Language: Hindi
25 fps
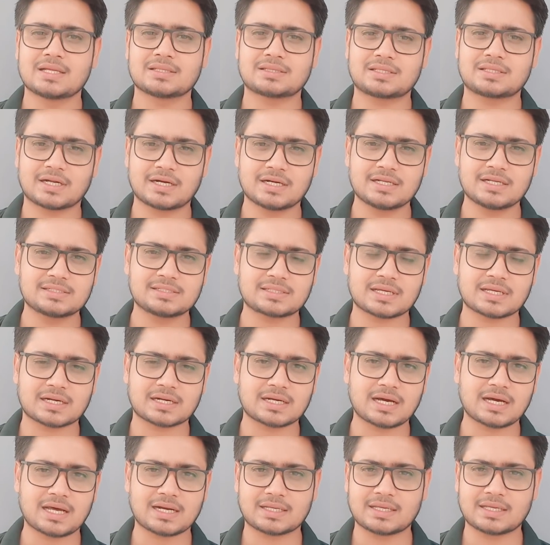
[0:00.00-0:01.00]
तिगड़ी
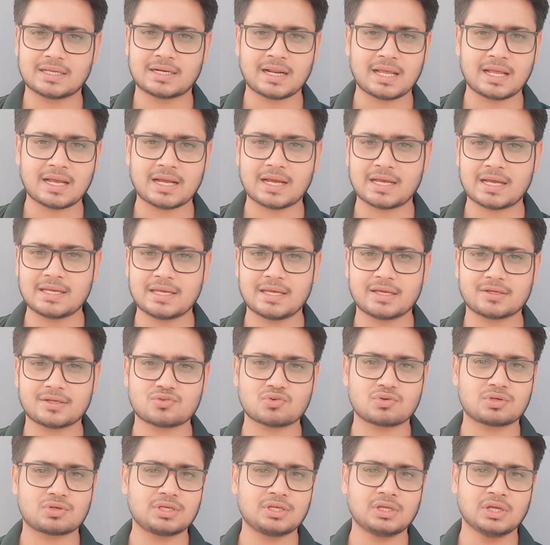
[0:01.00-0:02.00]
सरकार के रह गए हैं
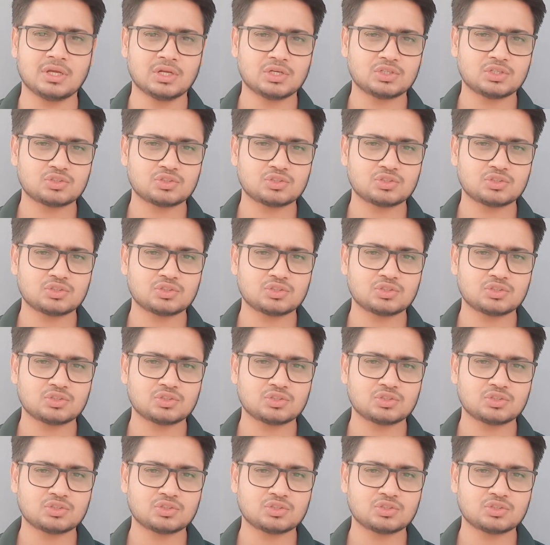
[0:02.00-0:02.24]
क्योंकि